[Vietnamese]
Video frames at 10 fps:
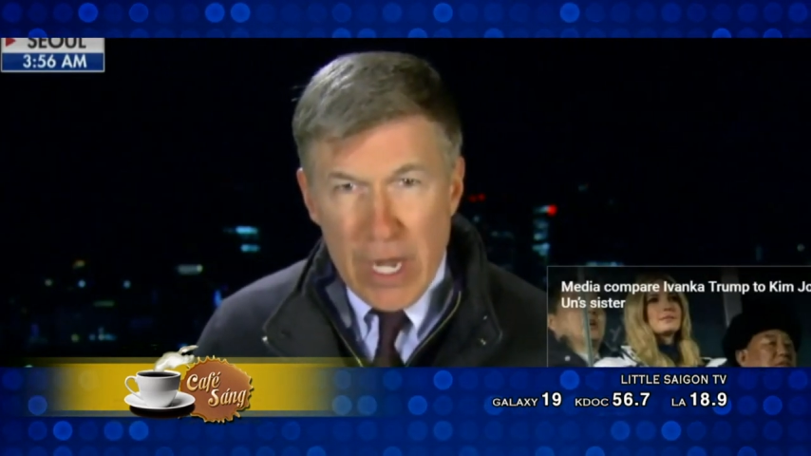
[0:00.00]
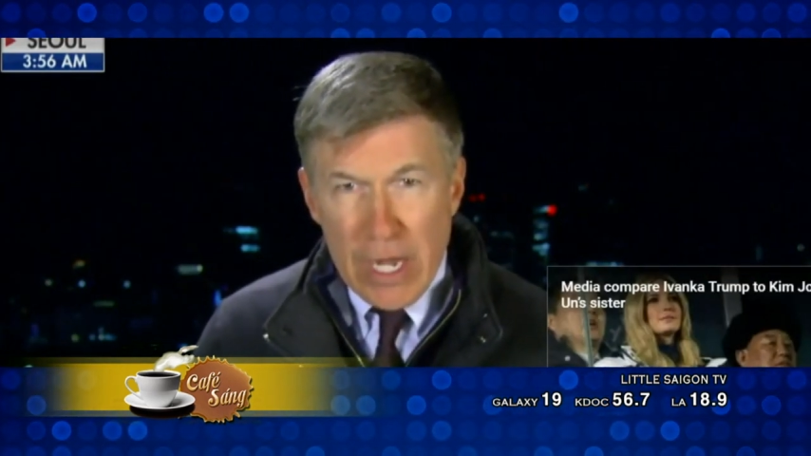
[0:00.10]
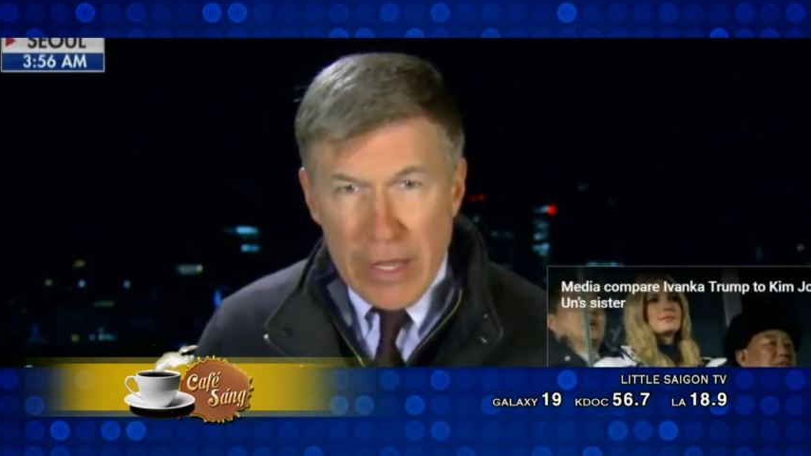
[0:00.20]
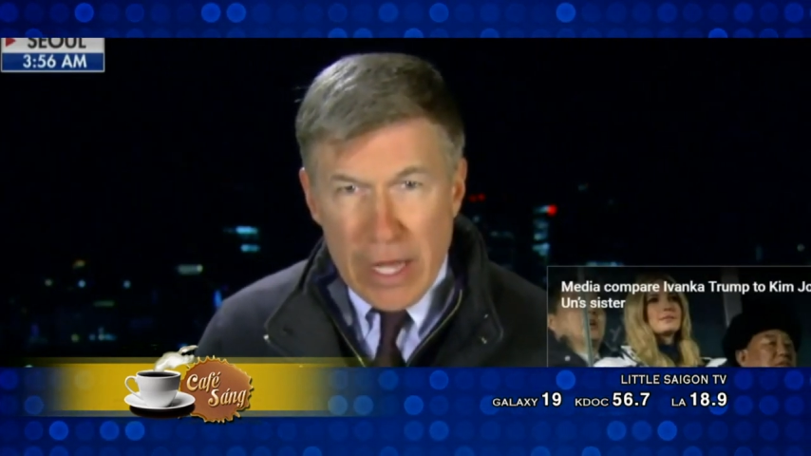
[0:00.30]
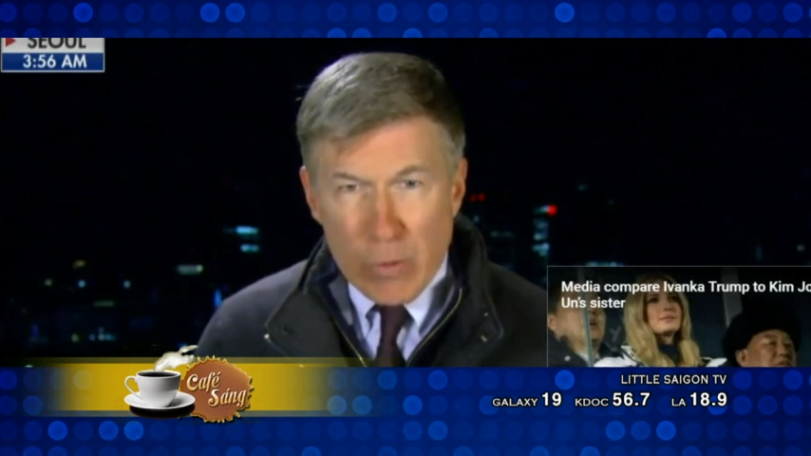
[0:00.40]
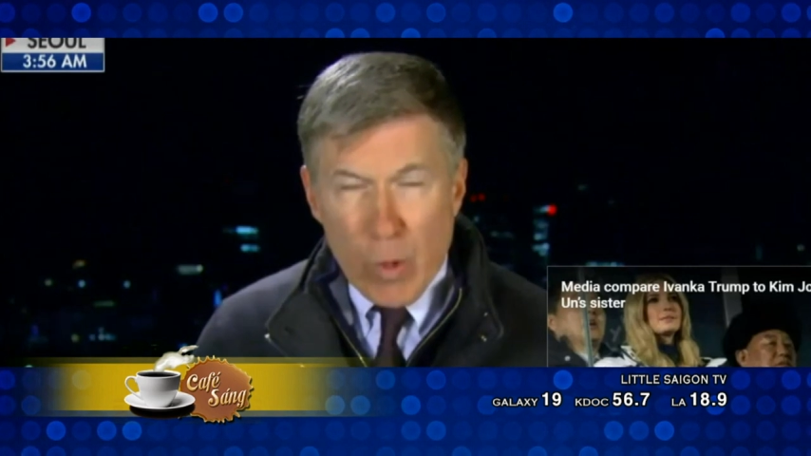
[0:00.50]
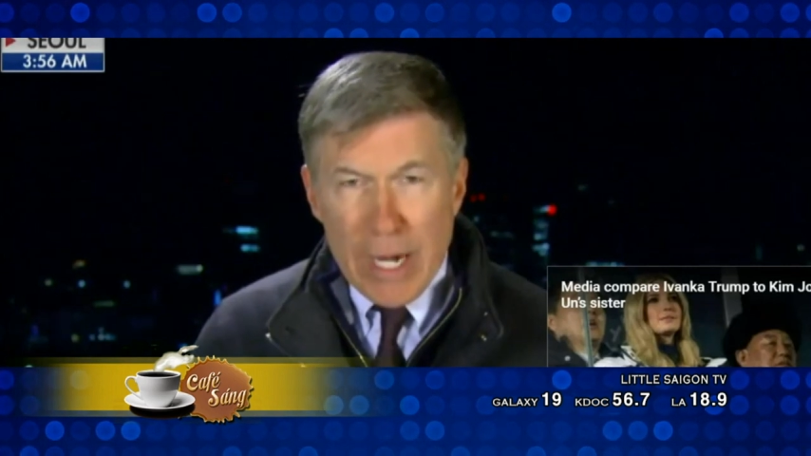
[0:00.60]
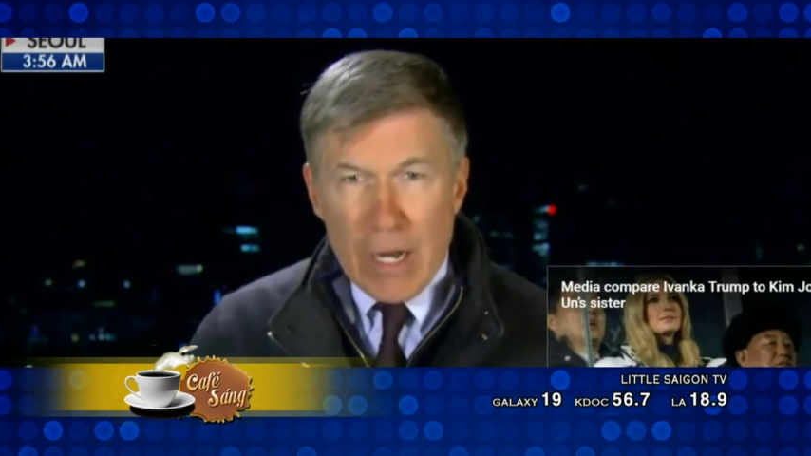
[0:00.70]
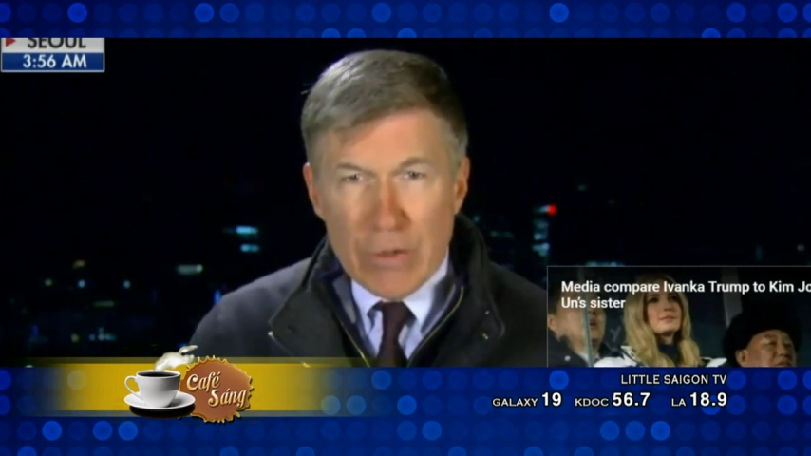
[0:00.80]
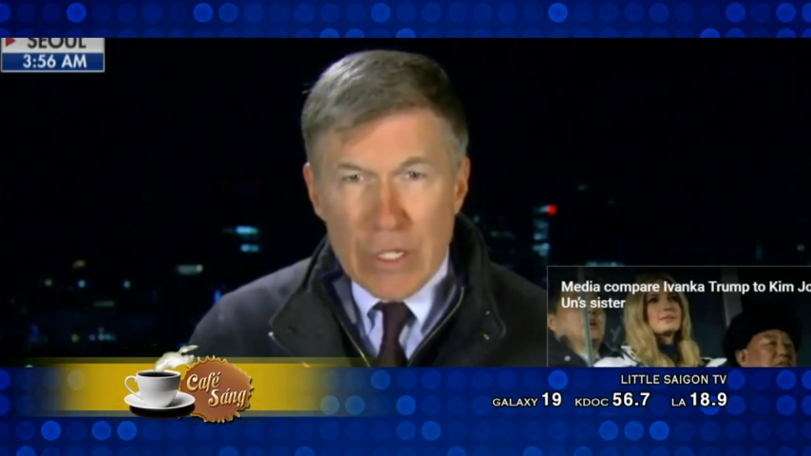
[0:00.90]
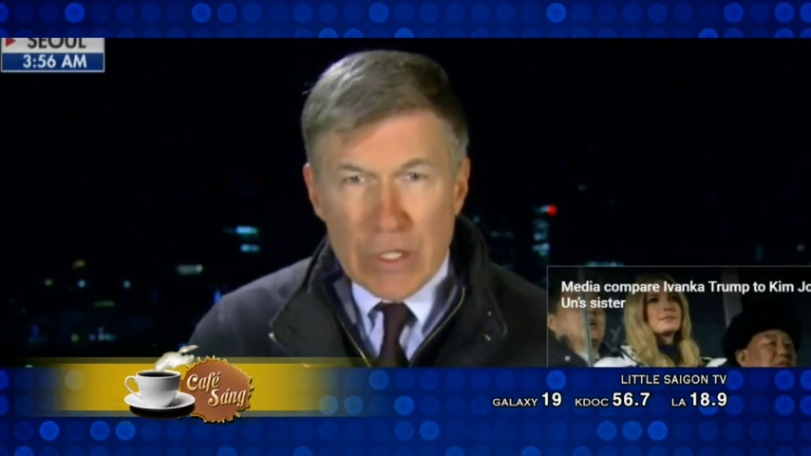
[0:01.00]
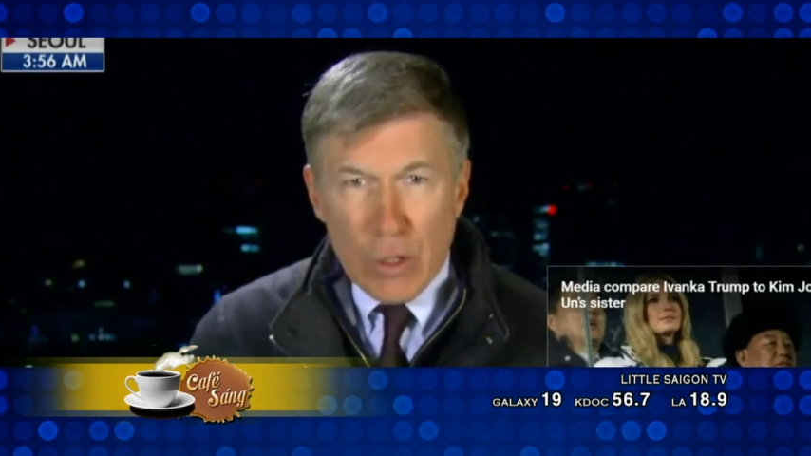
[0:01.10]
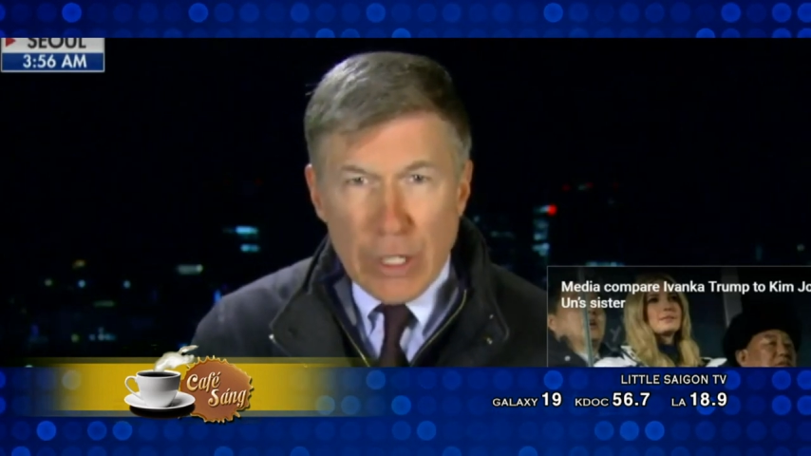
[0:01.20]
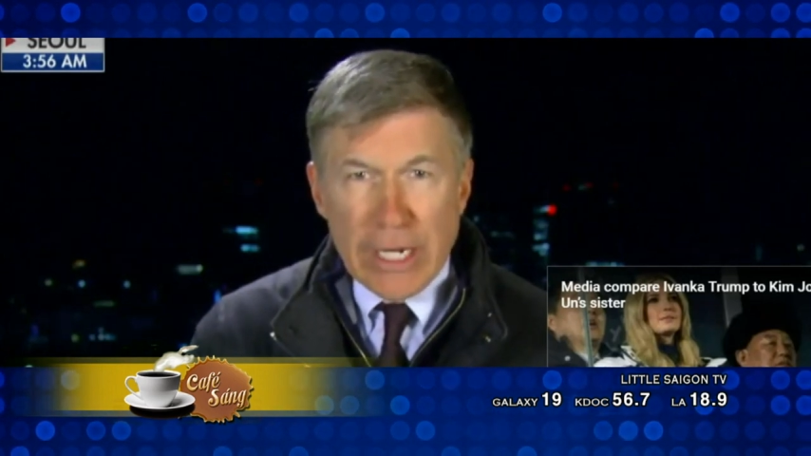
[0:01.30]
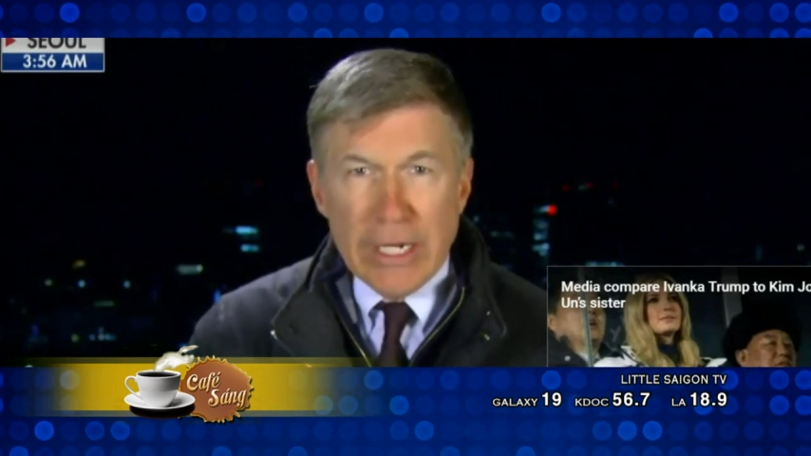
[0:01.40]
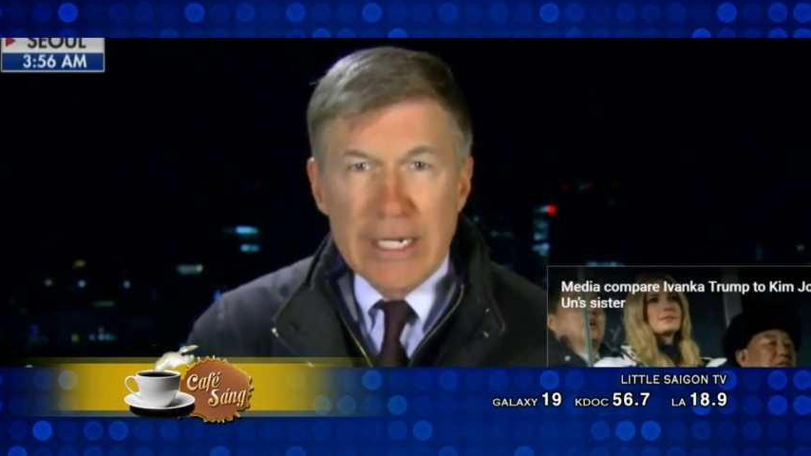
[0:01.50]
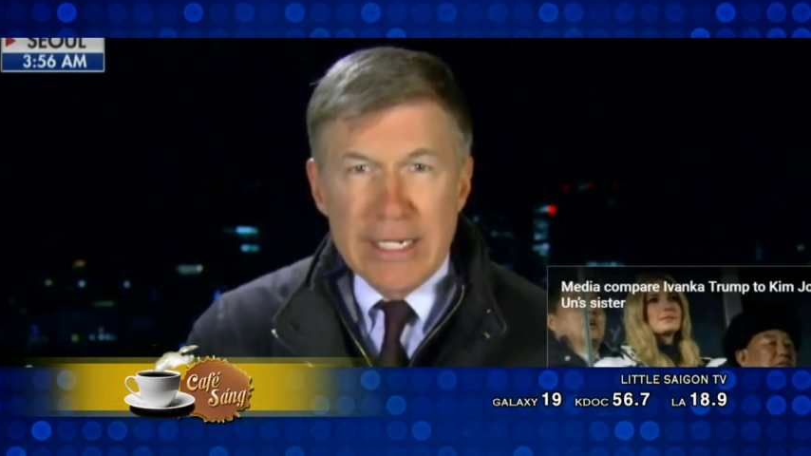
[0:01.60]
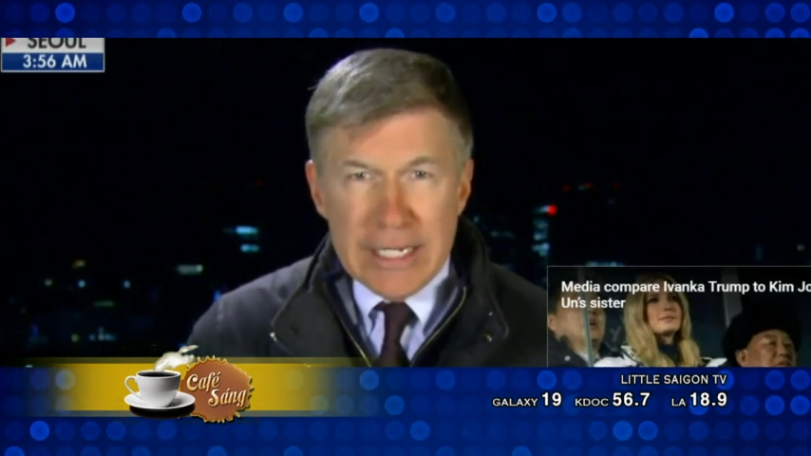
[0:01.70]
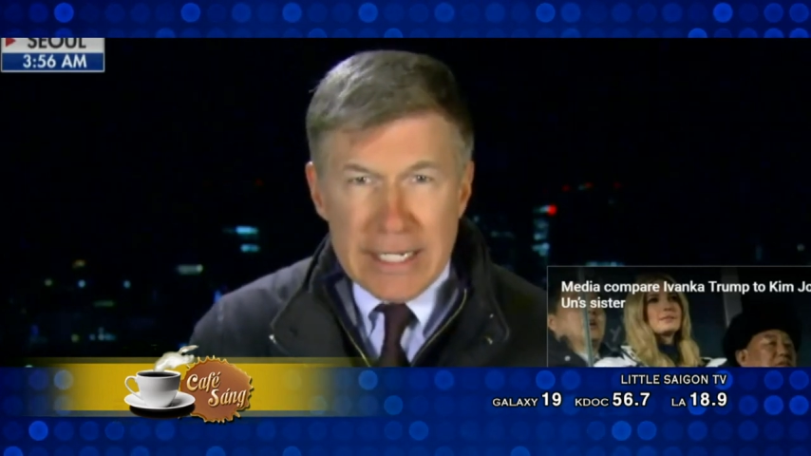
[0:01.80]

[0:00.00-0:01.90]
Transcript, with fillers: không đóng một cái vai trò trong cuộc